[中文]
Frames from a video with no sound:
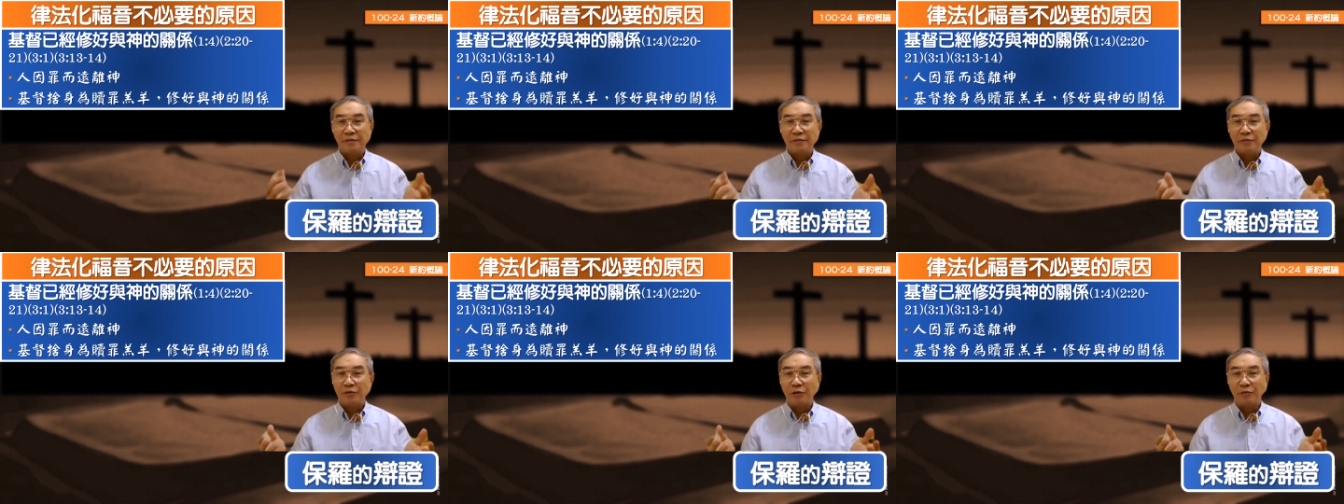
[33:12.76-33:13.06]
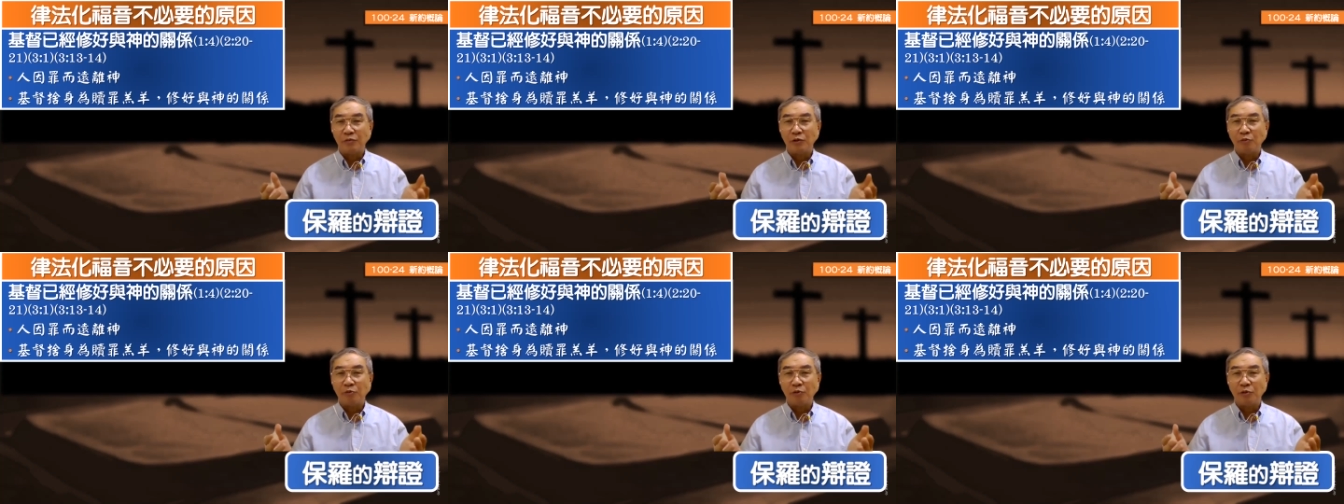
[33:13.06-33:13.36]
我
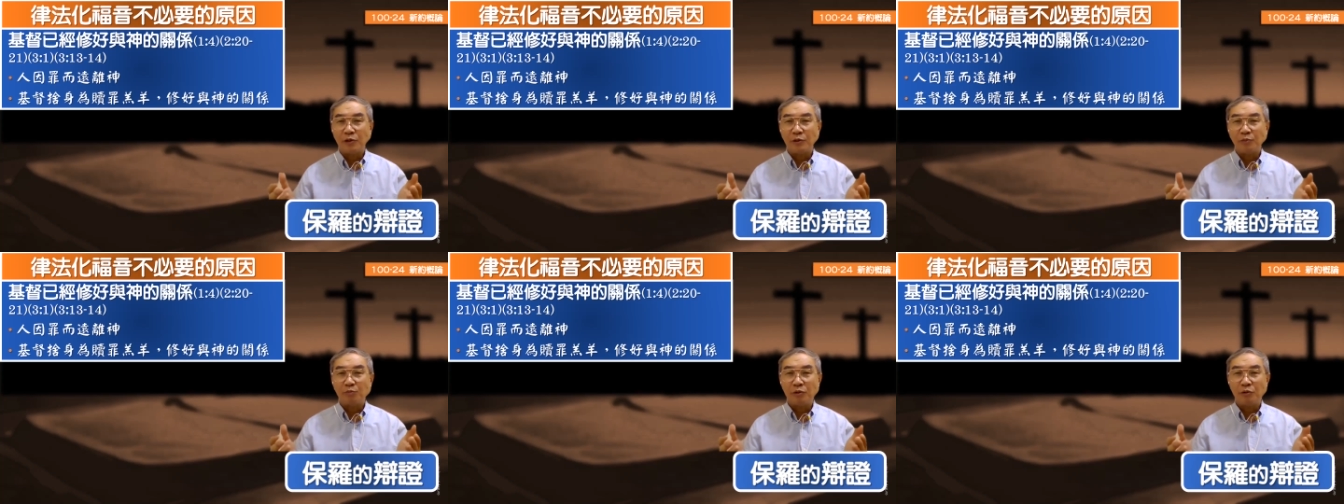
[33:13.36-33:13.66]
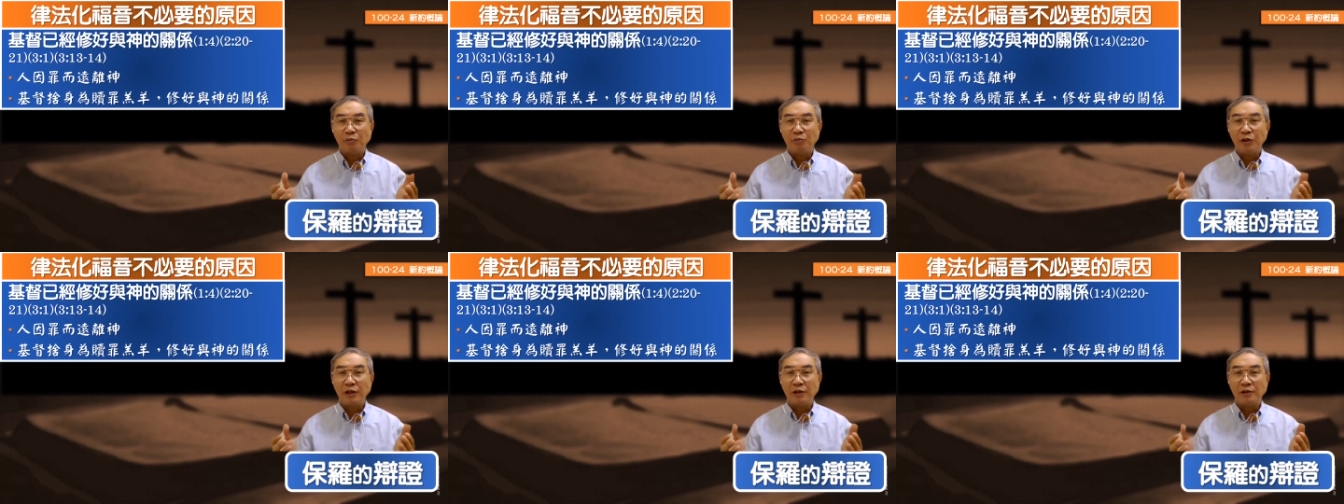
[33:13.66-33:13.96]
们就不需不
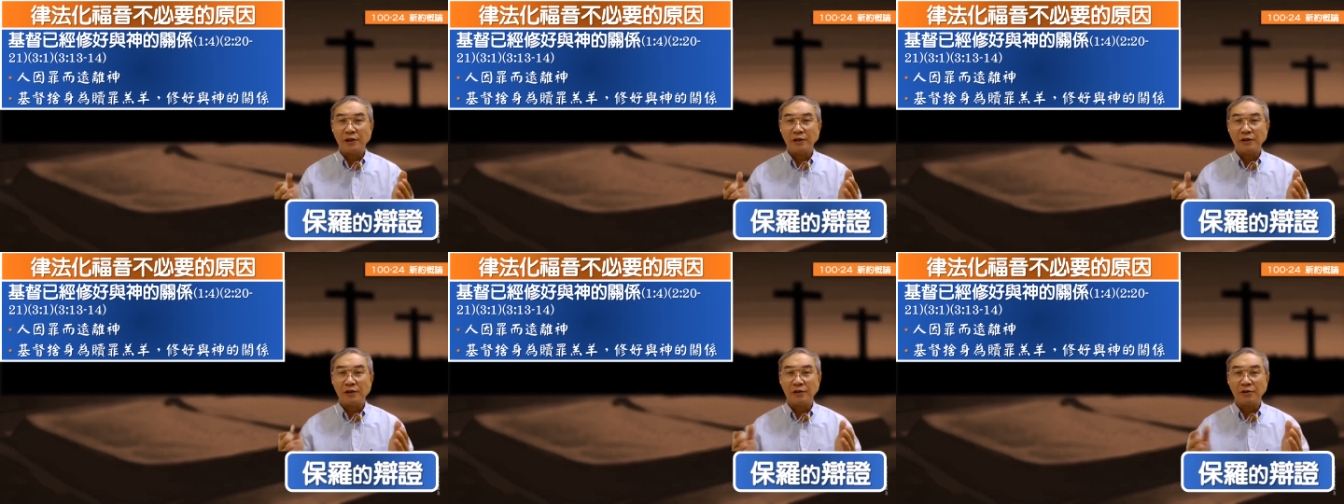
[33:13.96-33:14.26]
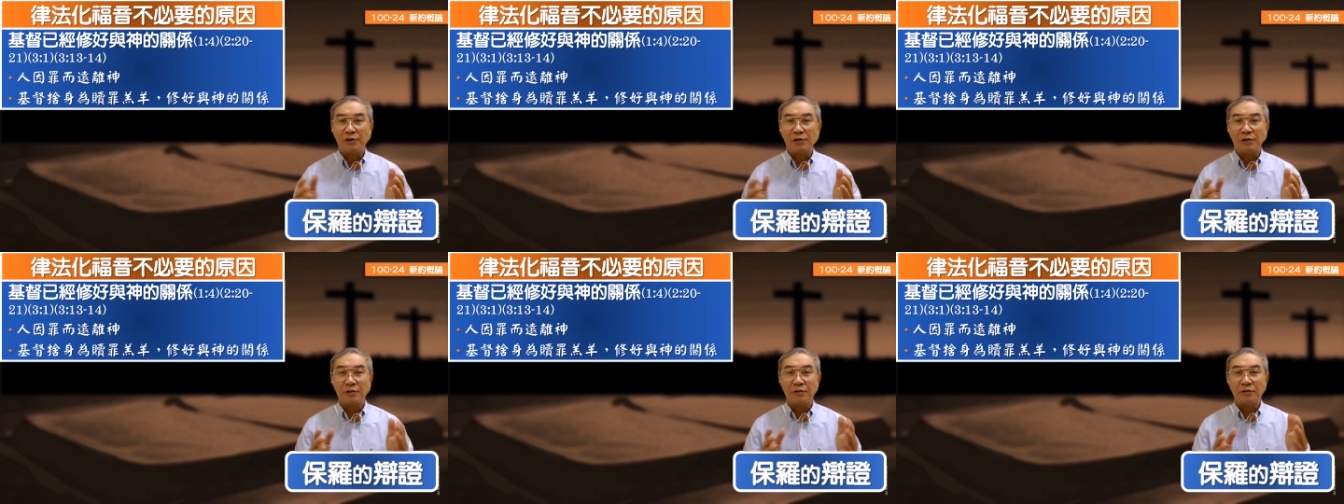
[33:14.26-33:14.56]
必要再去
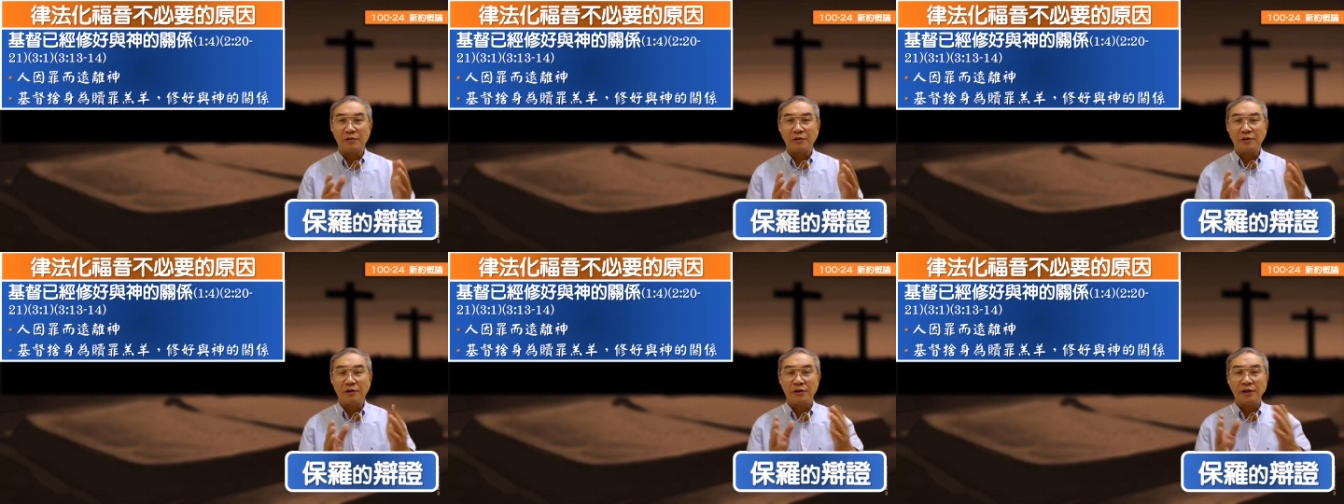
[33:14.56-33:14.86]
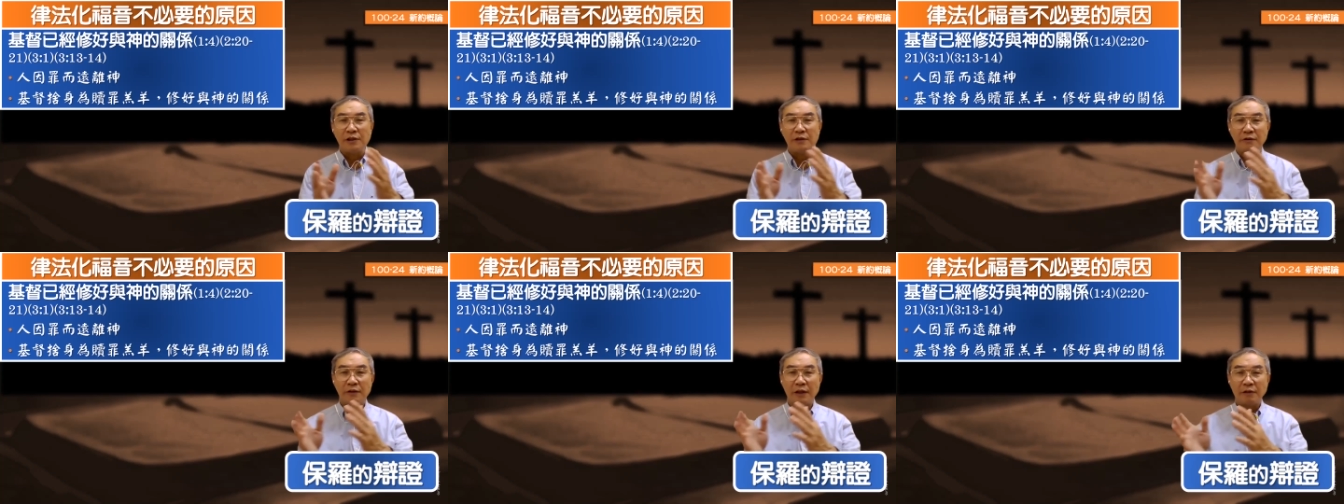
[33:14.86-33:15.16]
走
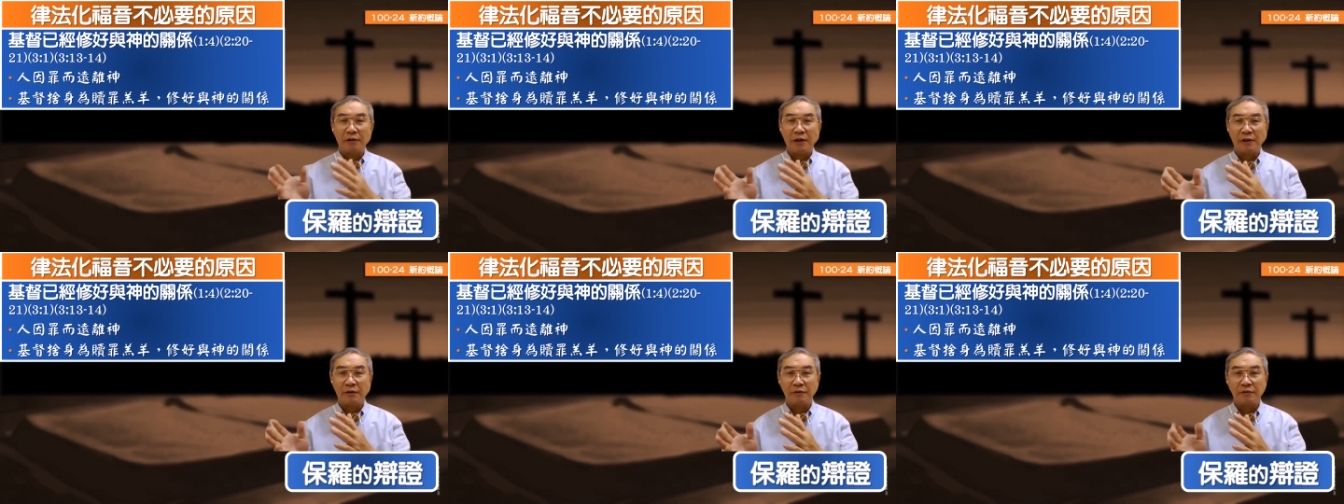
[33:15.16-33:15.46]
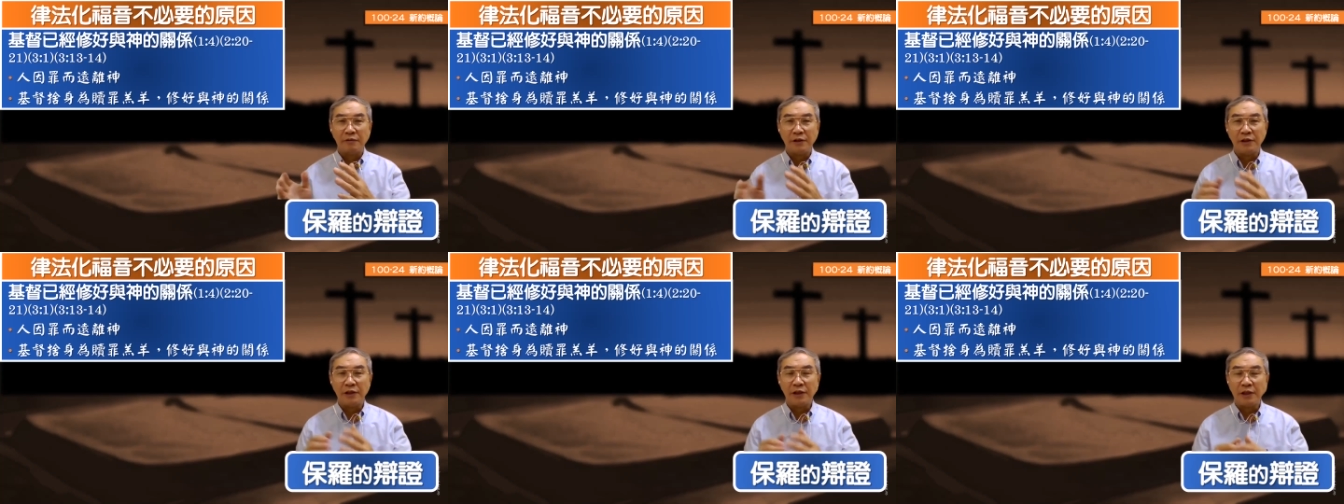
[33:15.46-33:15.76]
立法化
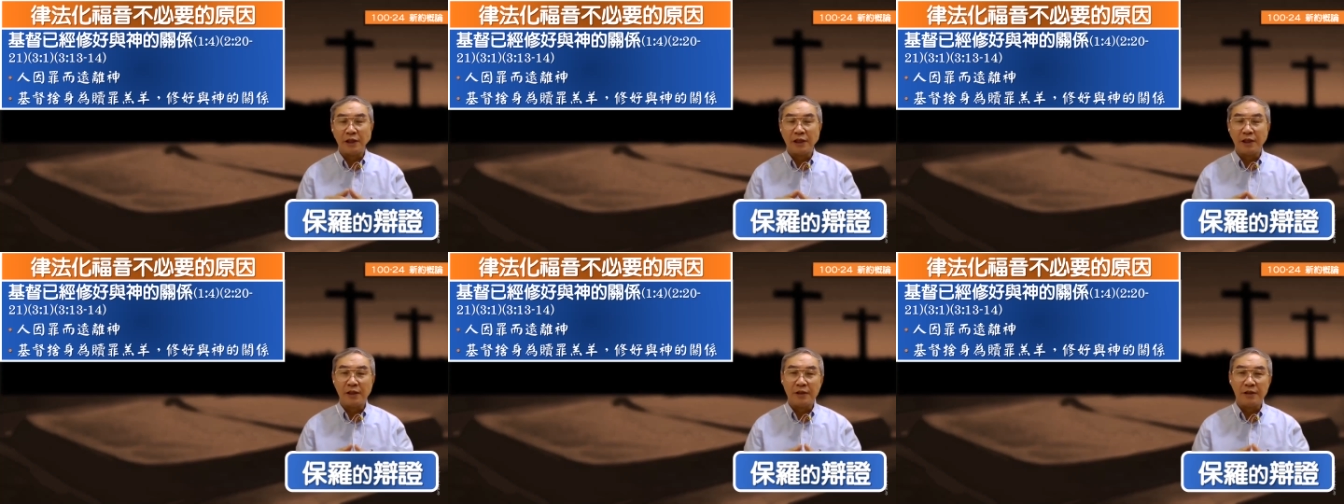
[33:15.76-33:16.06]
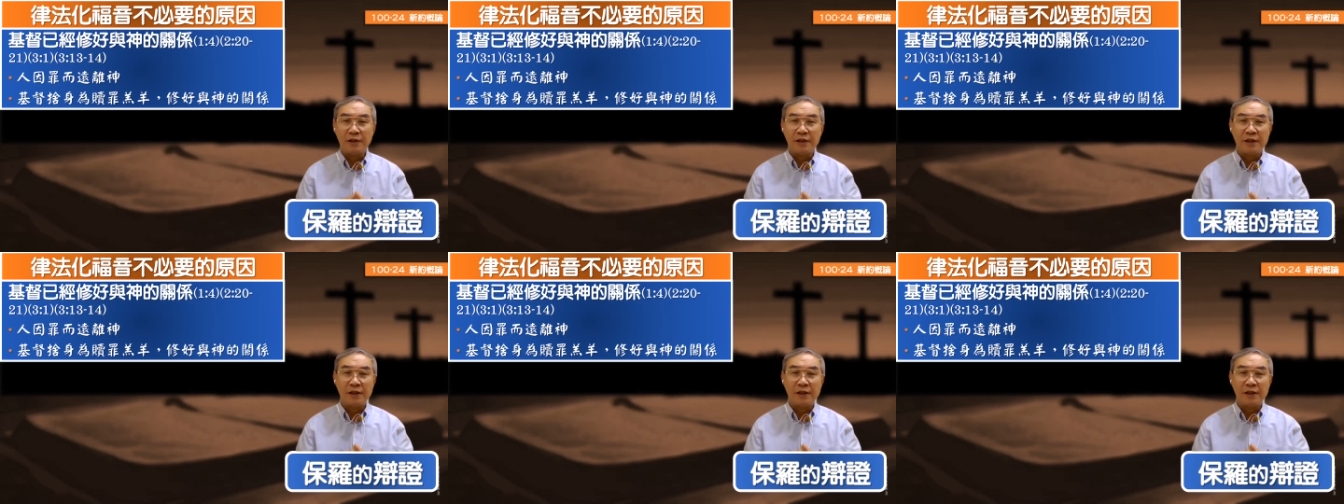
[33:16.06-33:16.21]
福音的那